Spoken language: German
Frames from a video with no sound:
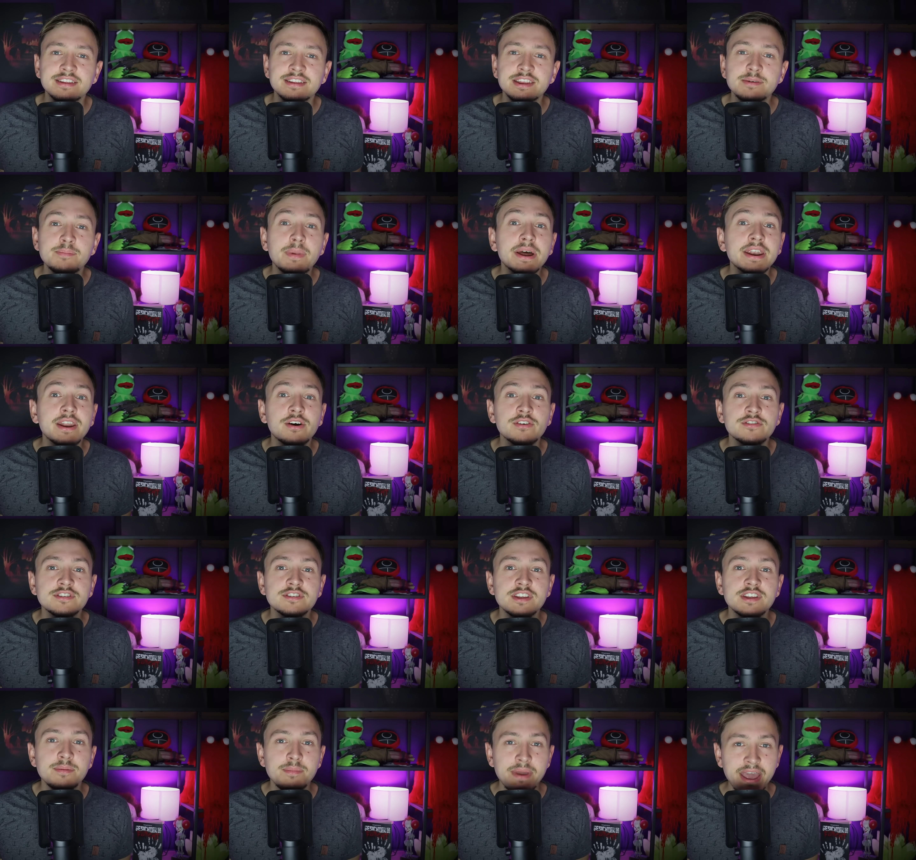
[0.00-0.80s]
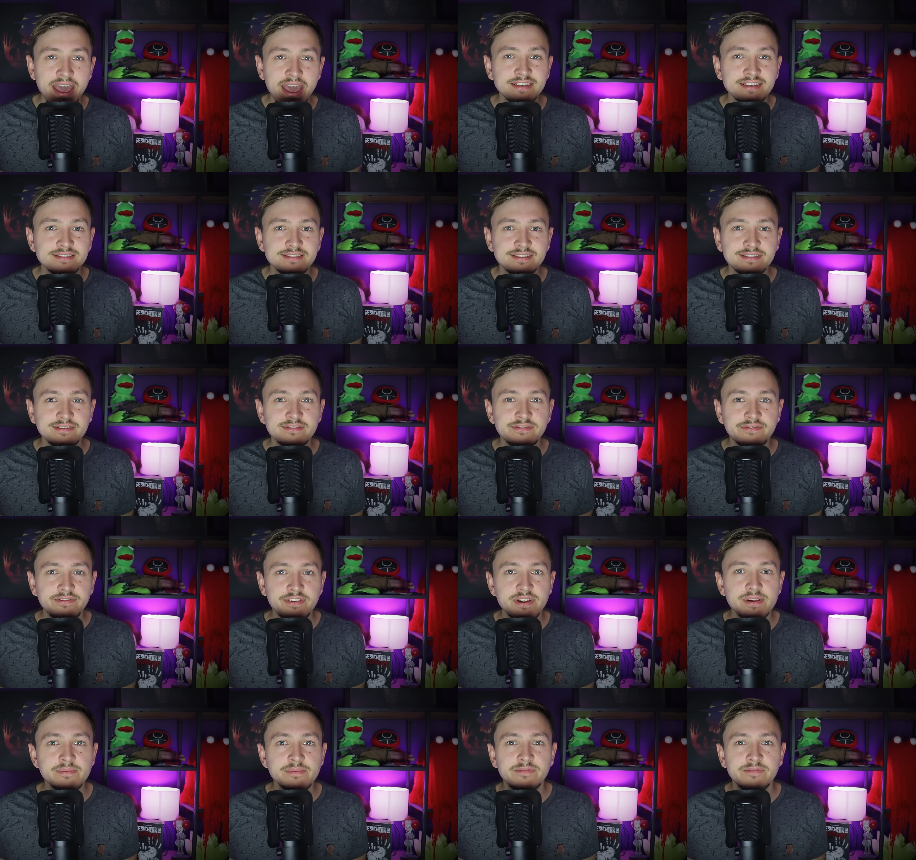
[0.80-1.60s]
die man aus dem ersten
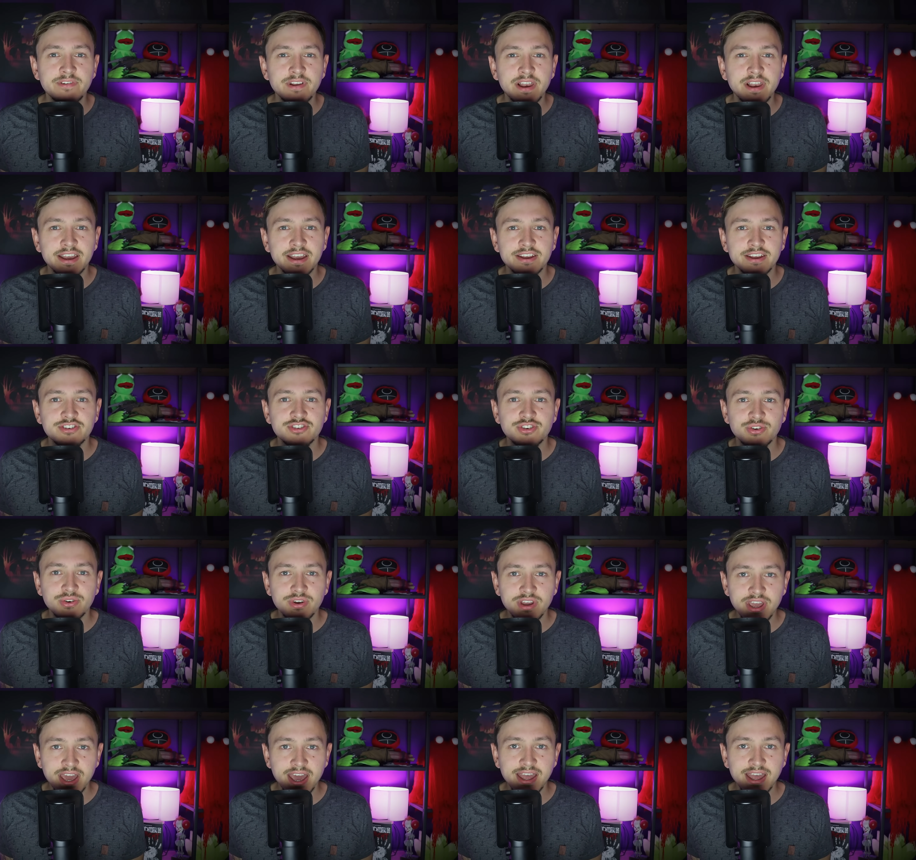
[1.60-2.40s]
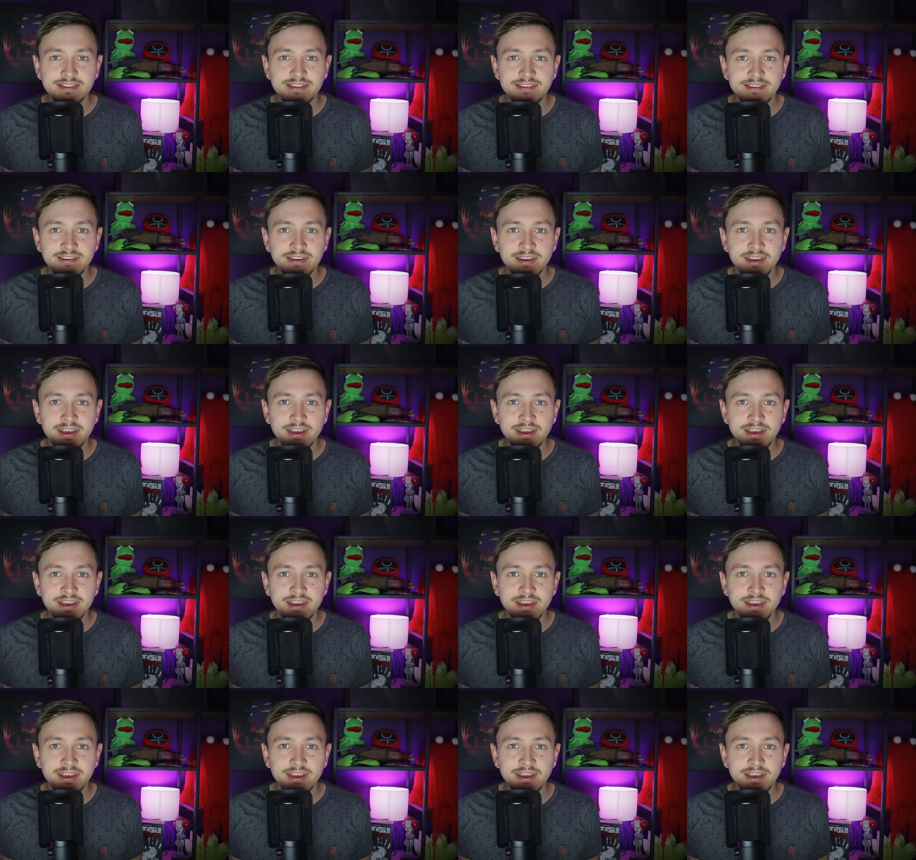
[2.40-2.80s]
Film vielleicht schon kennt.